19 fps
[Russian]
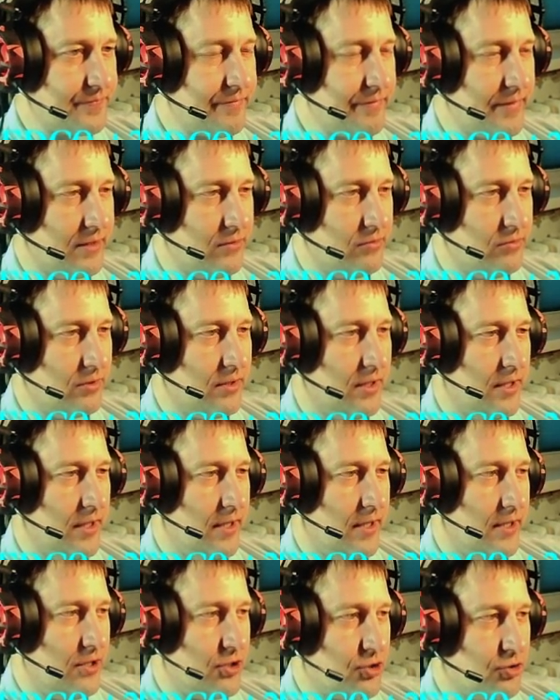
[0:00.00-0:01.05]
Вот.
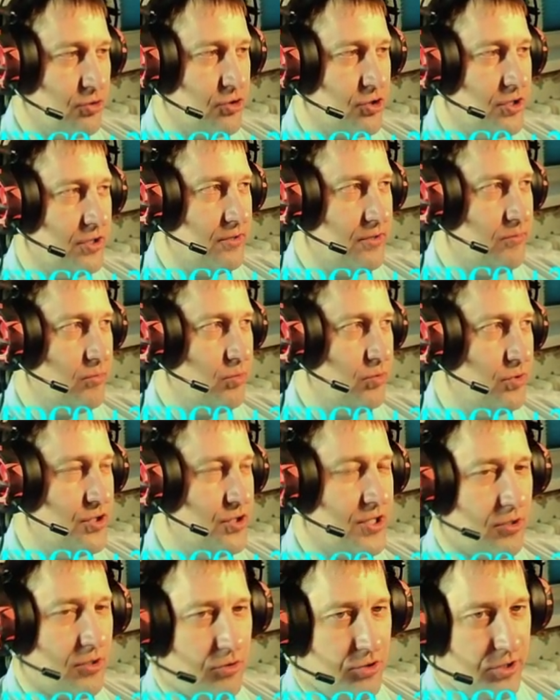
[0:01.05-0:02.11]
И что же это будет за
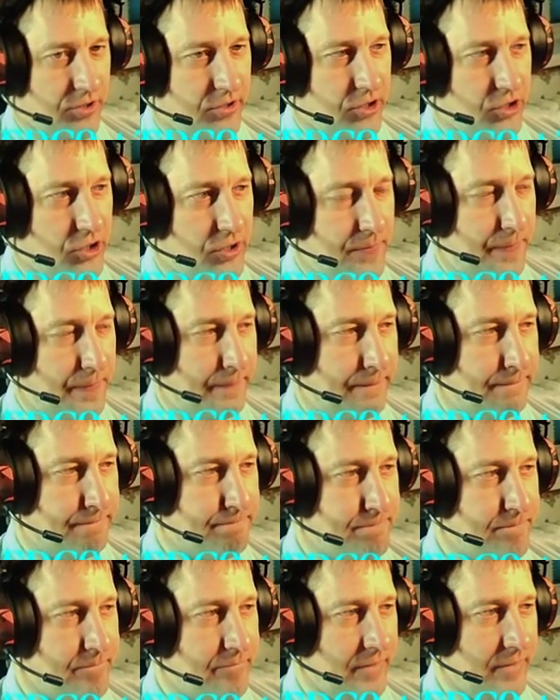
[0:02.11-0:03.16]
розыгрыш?
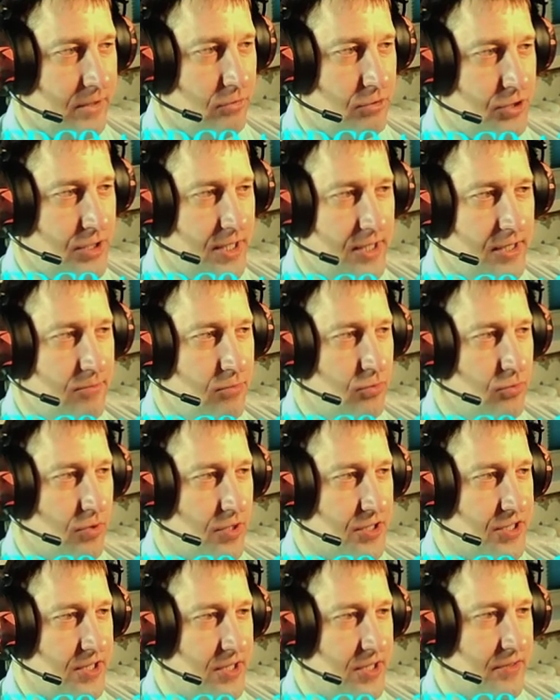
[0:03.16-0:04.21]
То есть я не буду
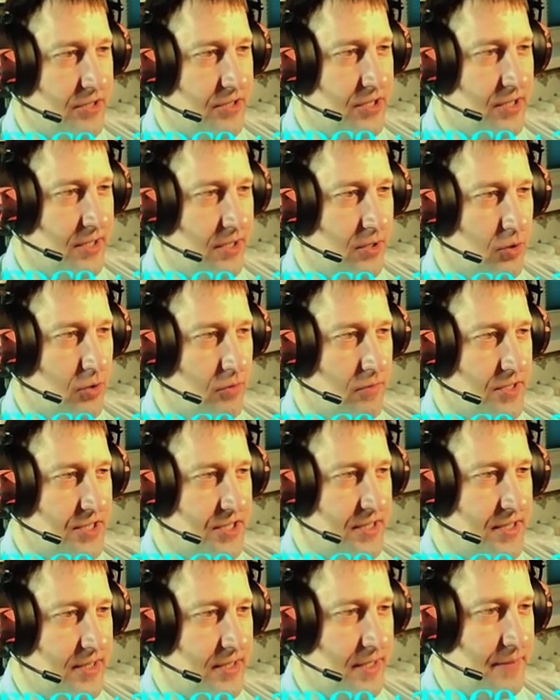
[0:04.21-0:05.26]
разыгрывать никакого
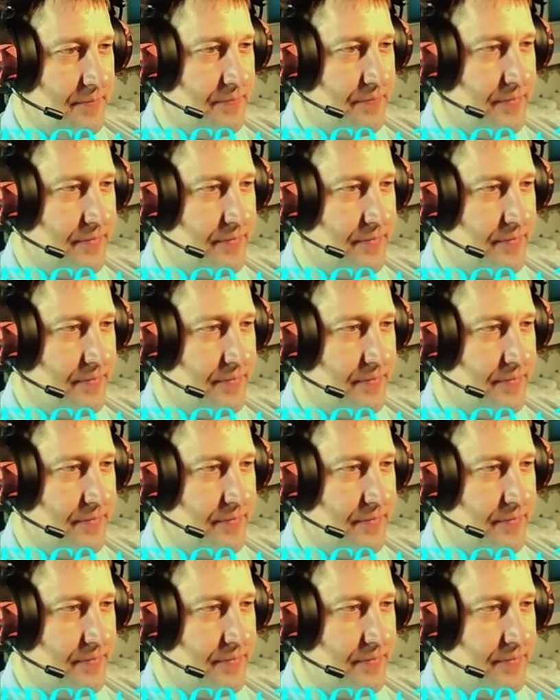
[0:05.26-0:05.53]
скина,